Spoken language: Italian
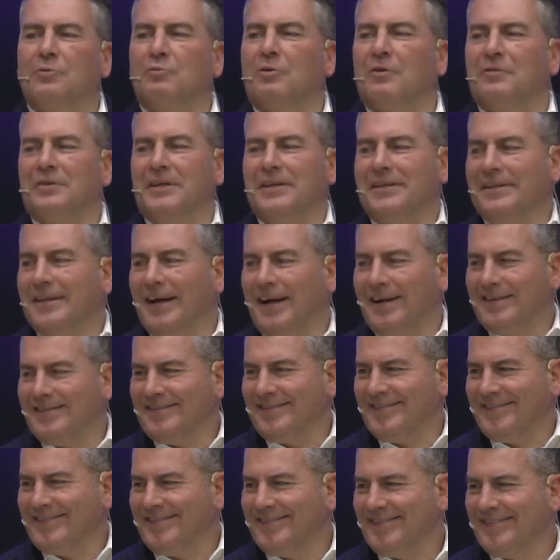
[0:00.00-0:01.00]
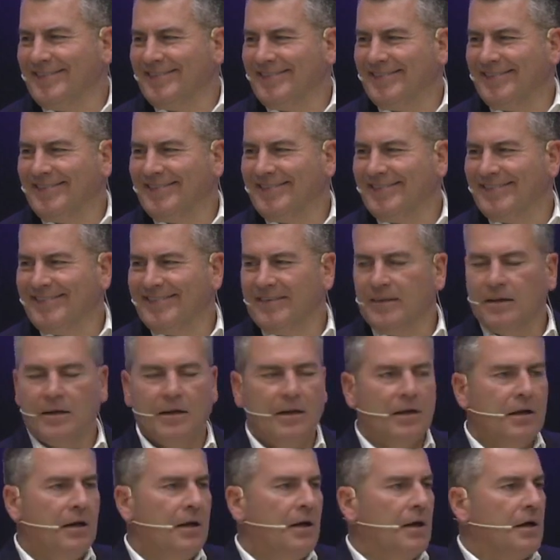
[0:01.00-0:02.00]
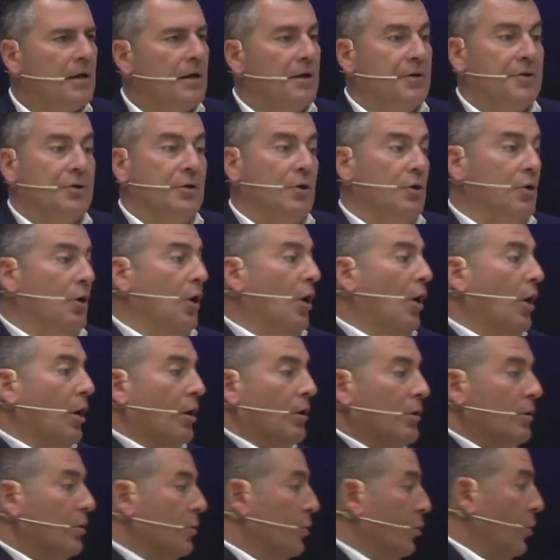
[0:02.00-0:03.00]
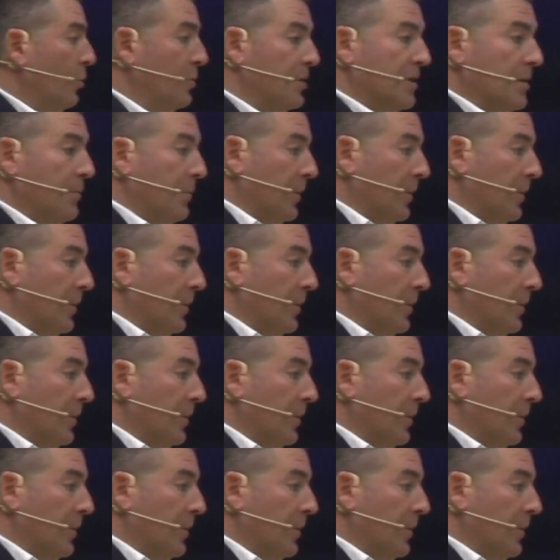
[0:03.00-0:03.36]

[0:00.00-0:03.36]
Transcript: tua vita che siano nomi di